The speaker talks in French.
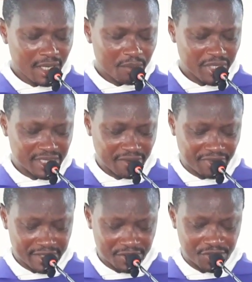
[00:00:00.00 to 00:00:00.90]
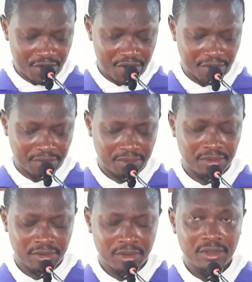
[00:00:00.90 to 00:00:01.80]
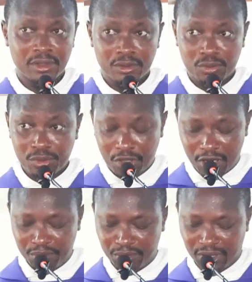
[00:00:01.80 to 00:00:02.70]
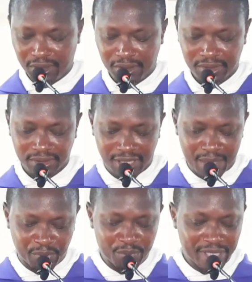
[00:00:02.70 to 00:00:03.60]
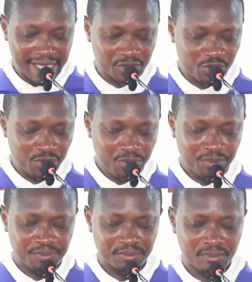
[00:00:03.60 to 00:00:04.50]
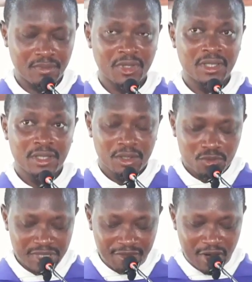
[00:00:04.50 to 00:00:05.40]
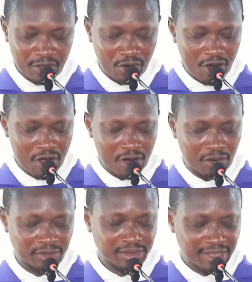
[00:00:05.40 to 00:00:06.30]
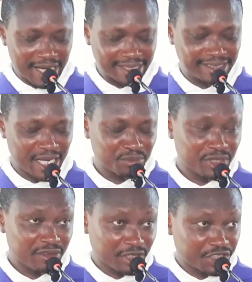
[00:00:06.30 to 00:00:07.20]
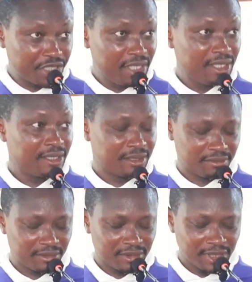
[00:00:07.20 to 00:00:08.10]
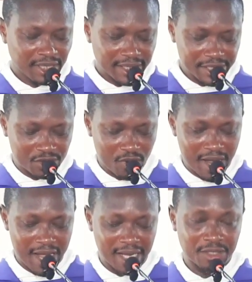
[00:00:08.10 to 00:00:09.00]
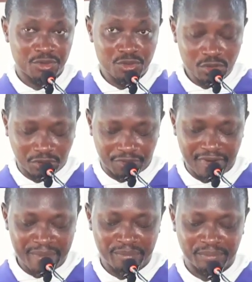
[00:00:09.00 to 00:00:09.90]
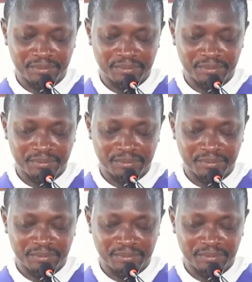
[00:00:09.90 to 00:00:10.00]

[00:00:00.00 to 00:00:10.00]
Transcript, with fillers: Mes chers frères et sœurs, tout comme dans la première lecture, nous avons encore dans la trame de l'Évangile l'histoire d'une autre femme.